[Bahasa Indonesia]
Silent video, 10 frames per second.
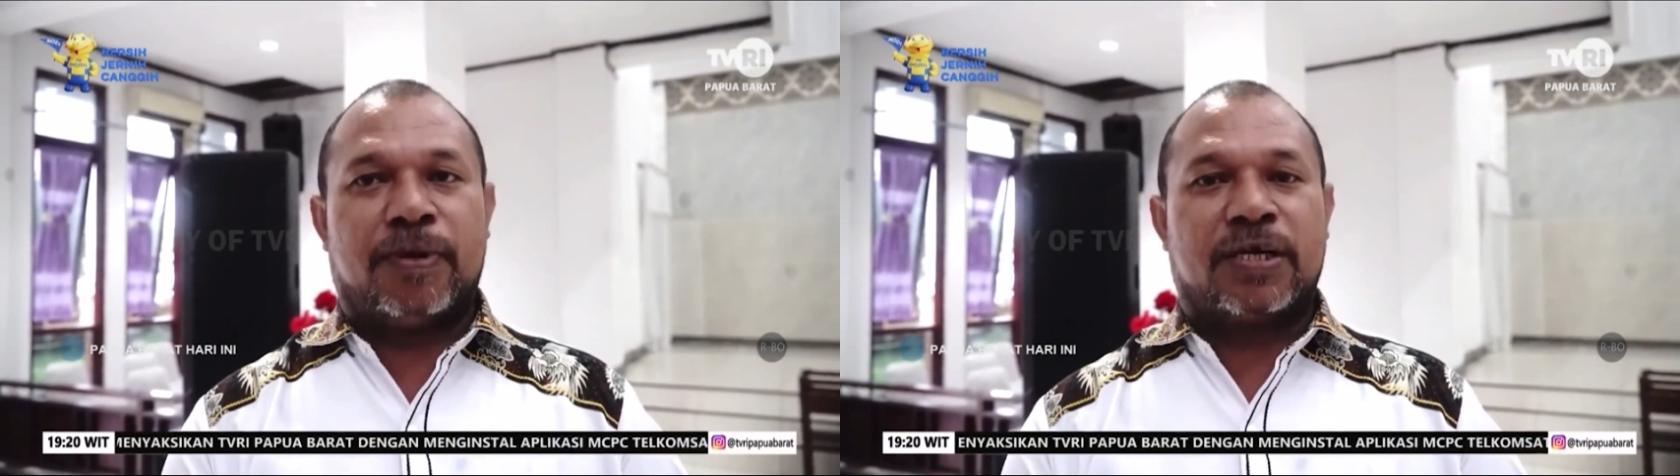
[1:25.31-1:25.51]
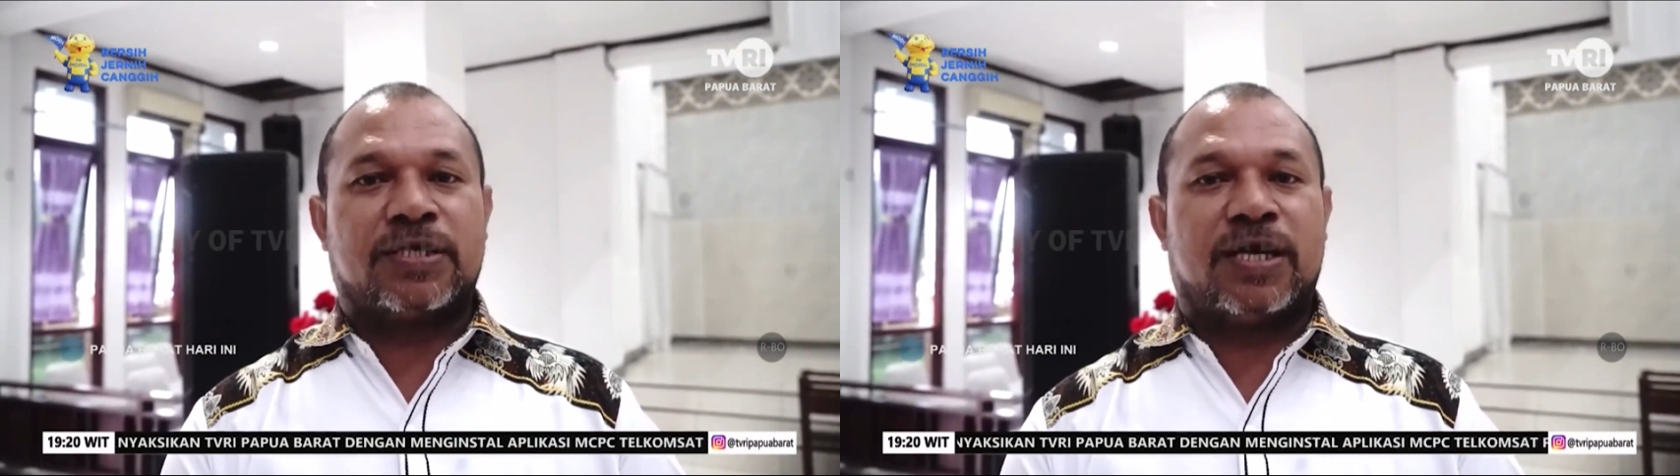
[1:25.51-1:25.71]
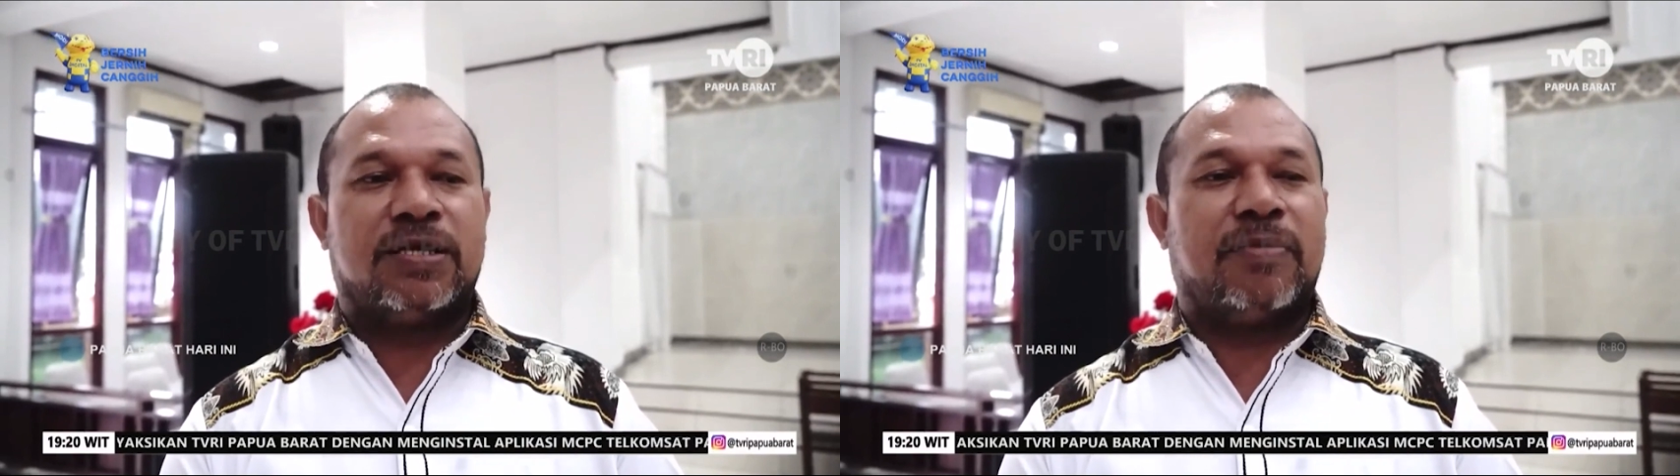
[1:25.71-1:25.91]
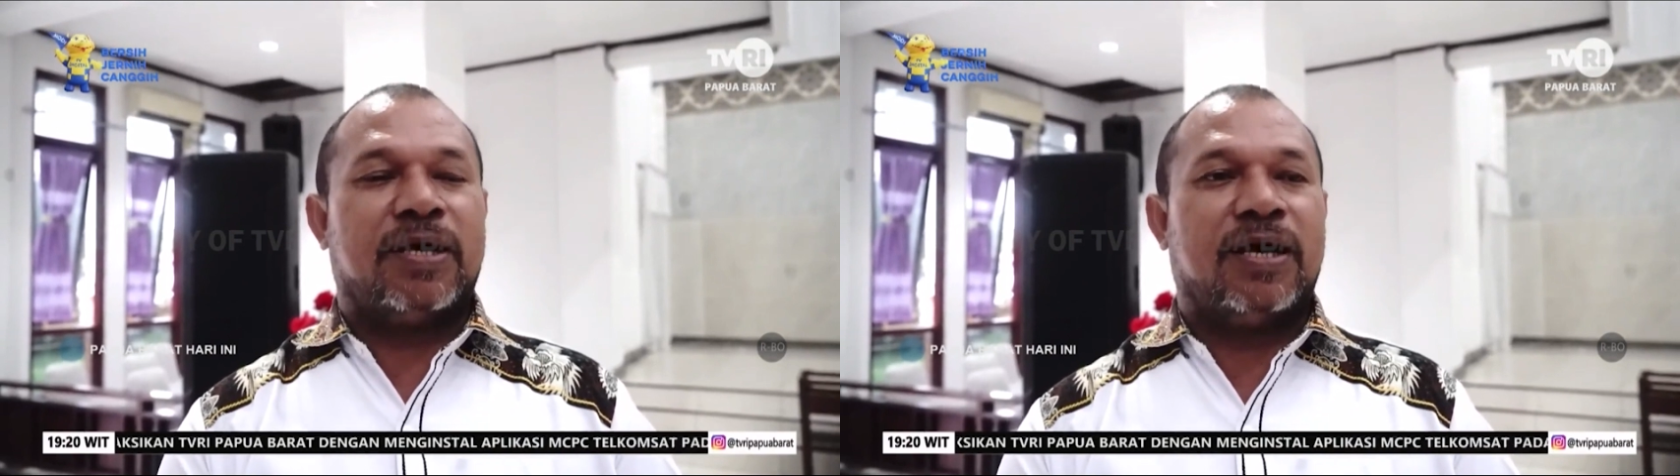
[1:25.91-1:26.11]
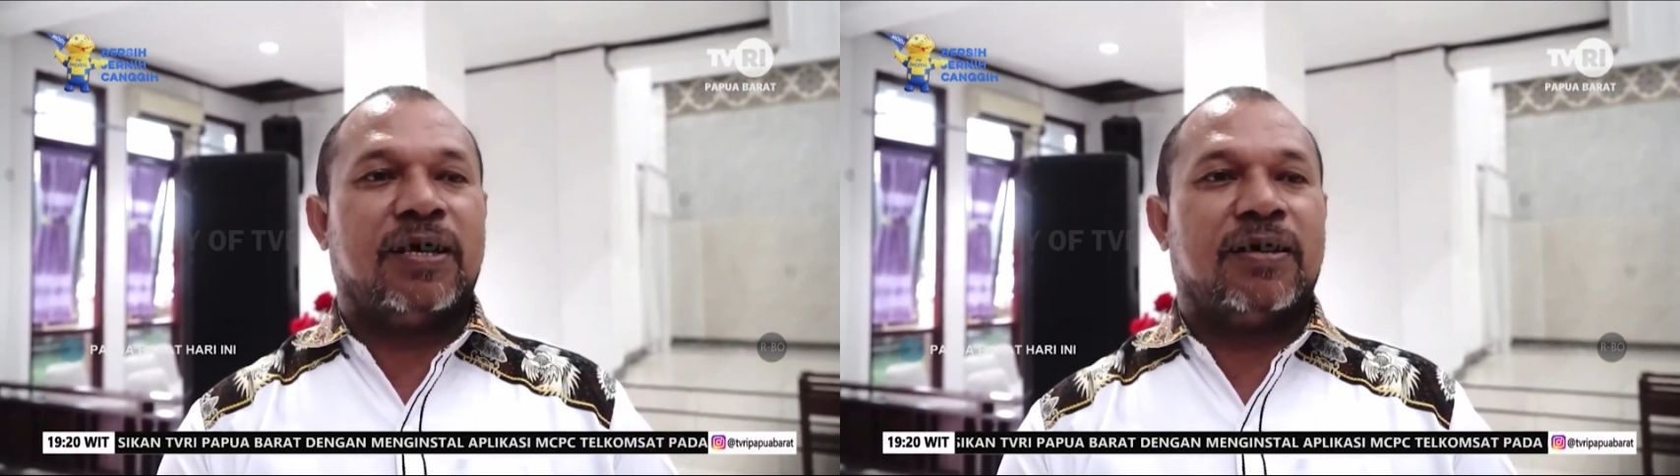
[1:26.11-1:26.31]
pelaksanaan
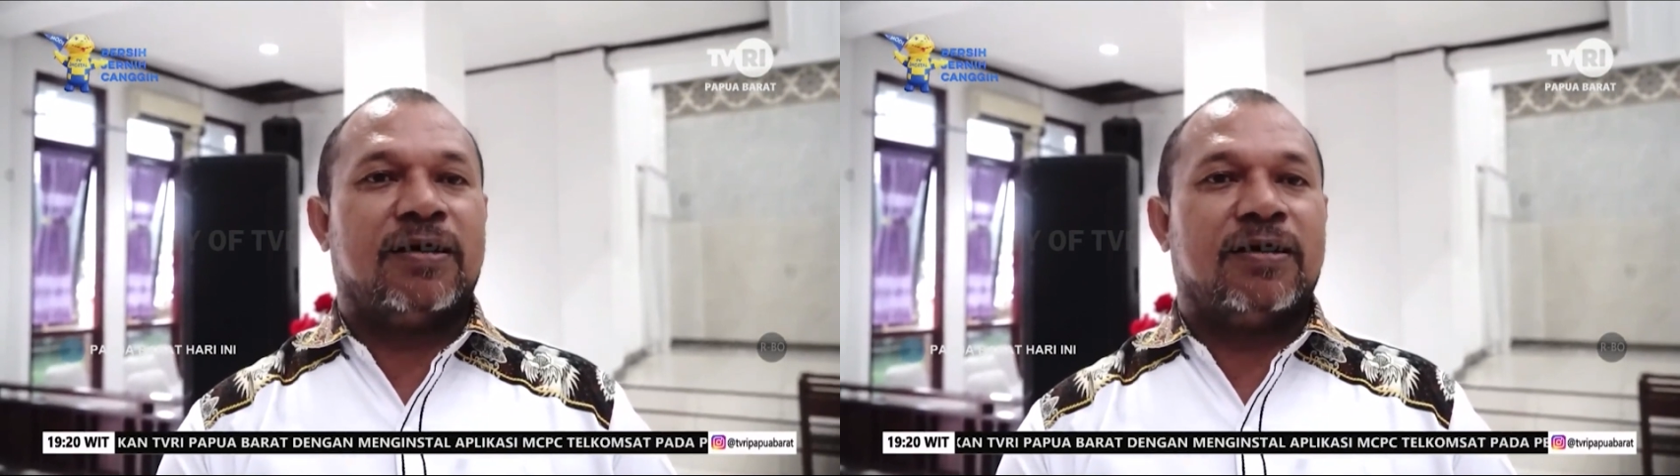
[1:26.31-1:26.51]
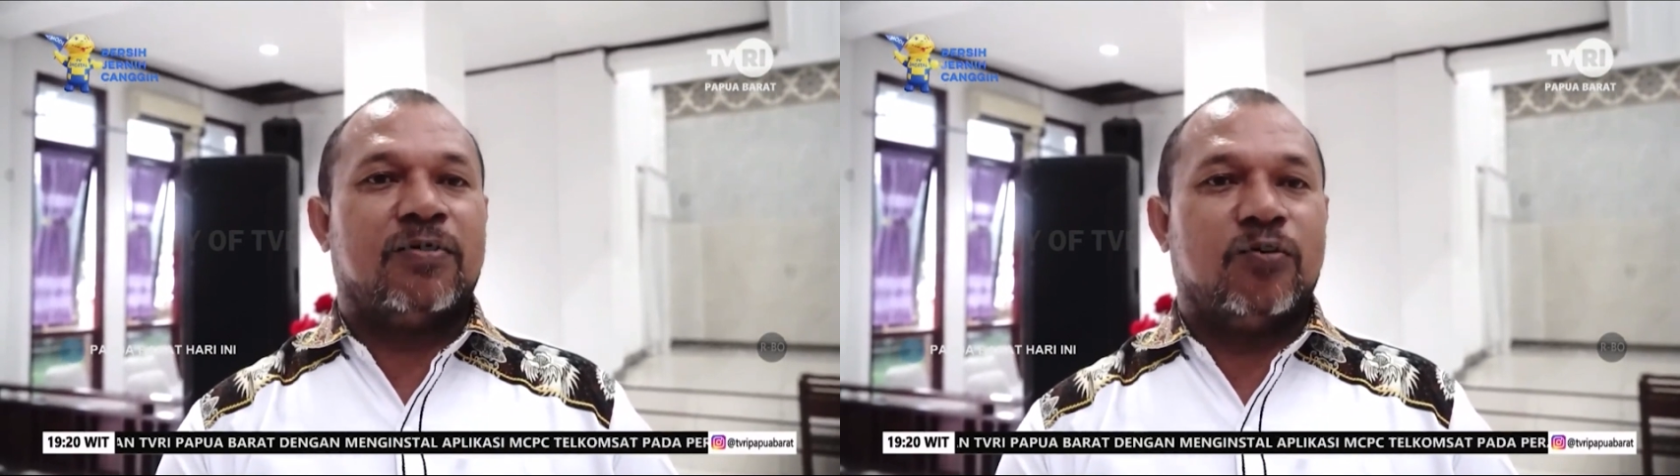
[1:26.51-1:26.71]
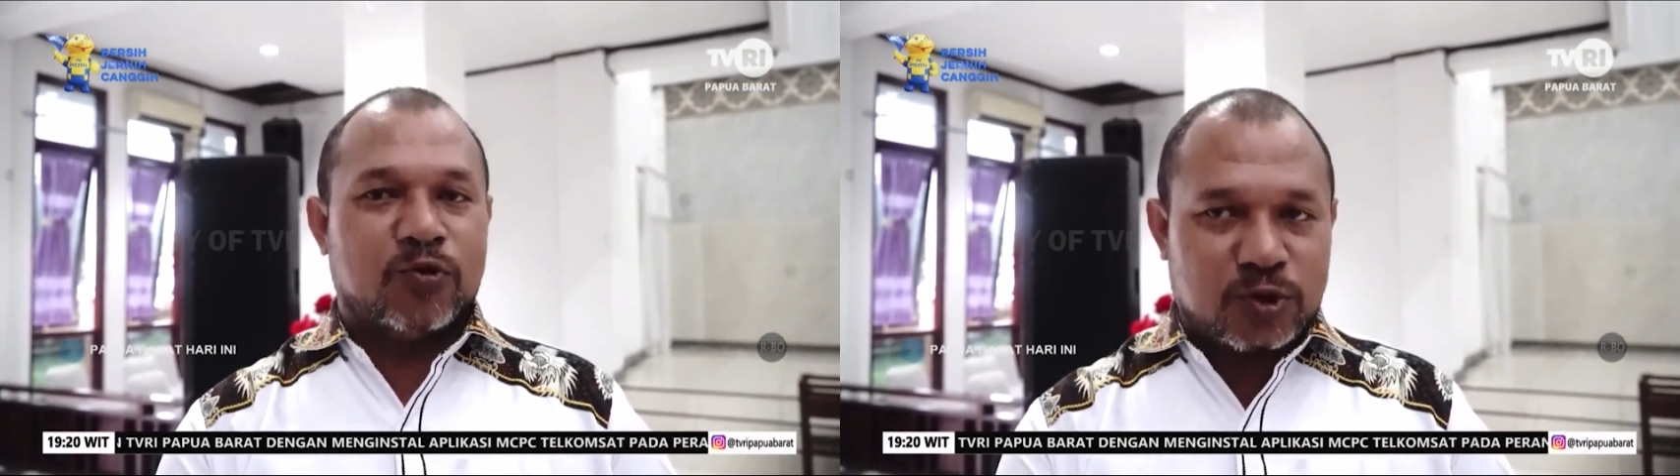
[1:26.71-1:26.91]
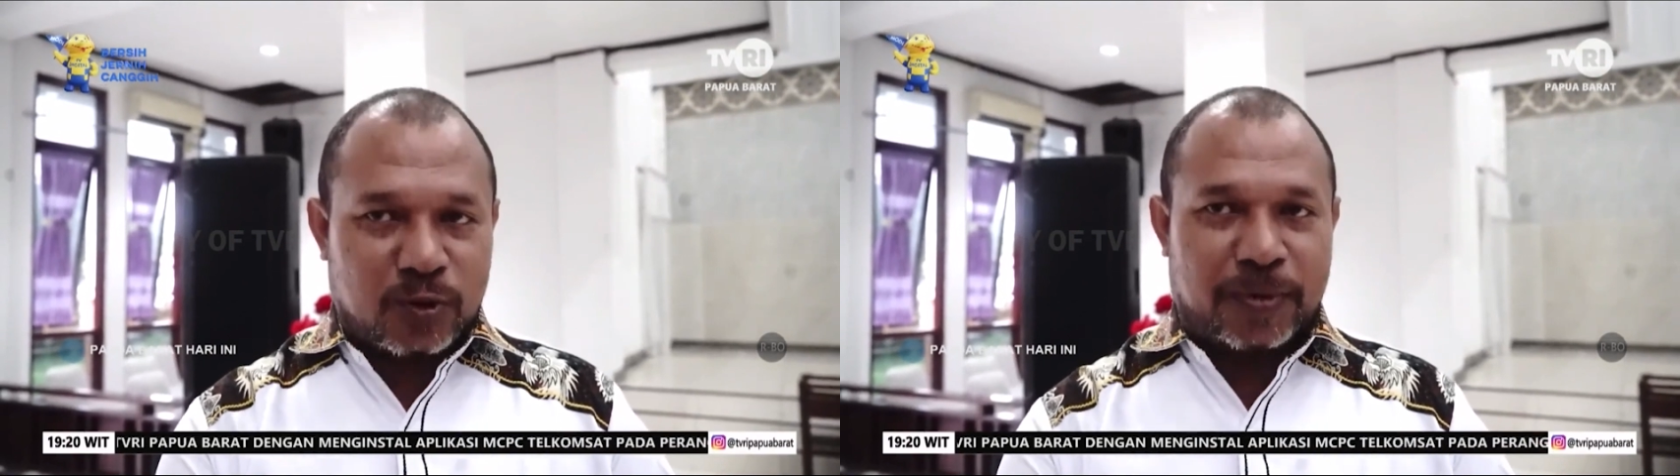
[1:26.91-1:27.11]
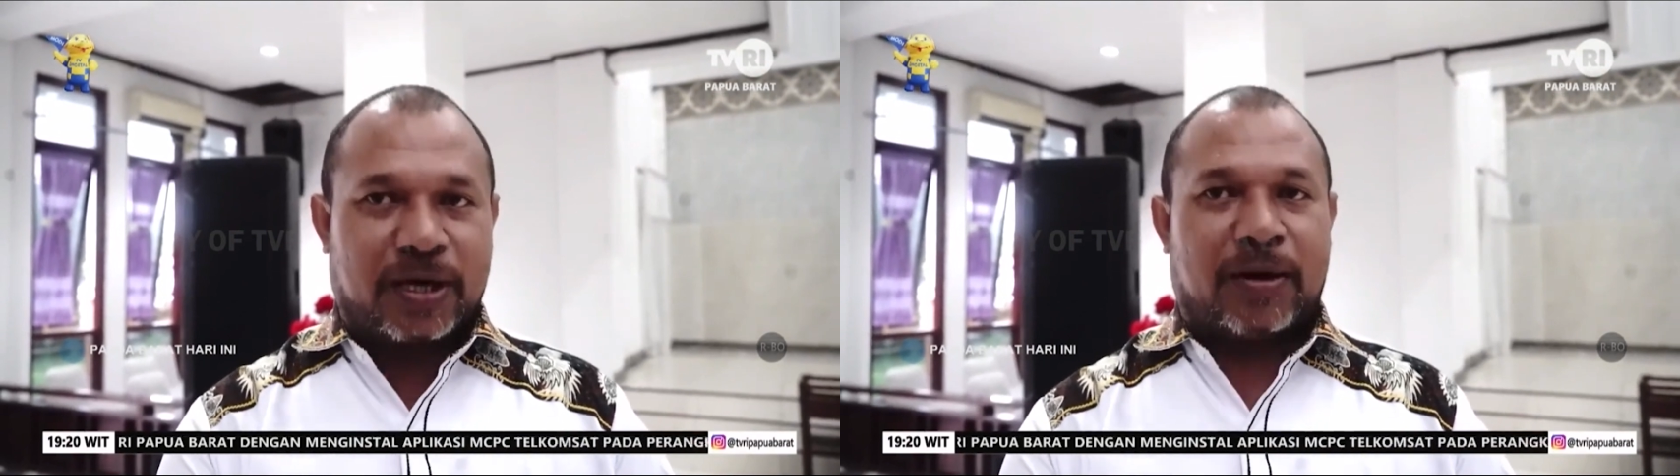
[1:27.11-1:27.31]
ibadah
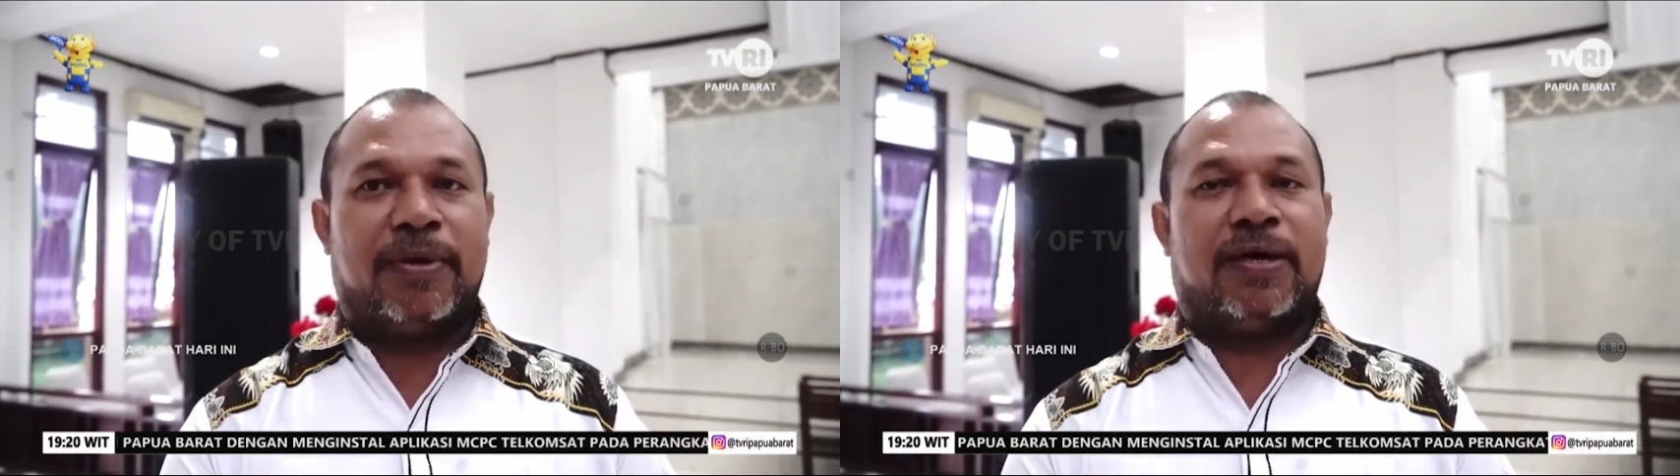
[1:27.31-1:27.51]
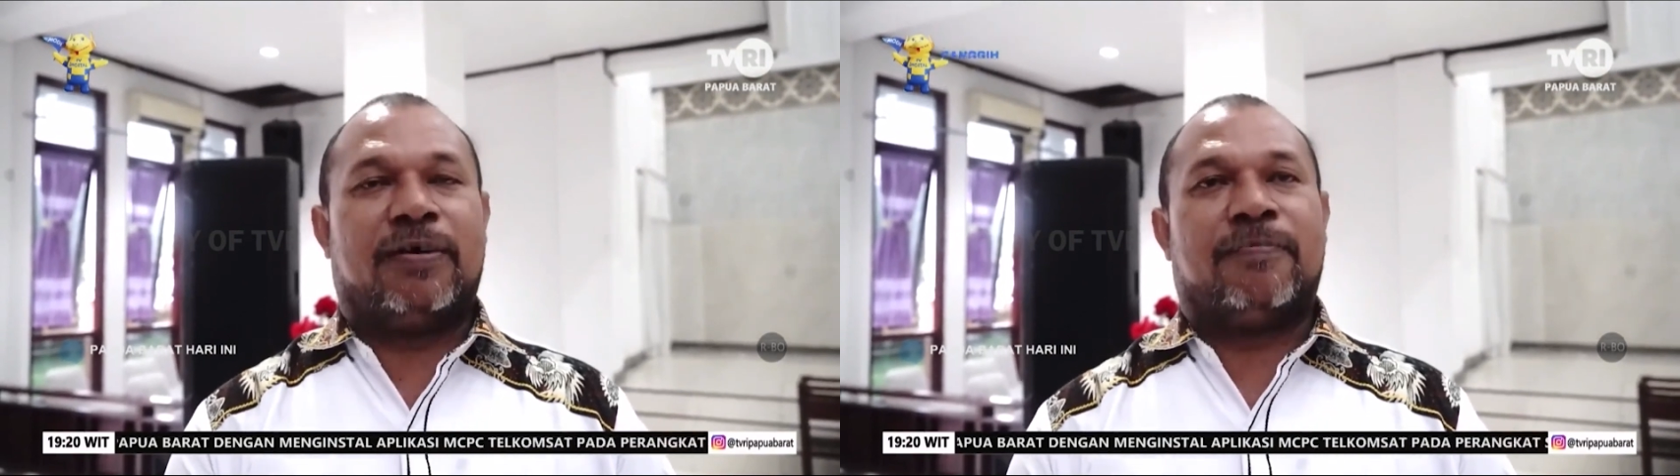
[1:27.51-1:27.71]
unsur PKB.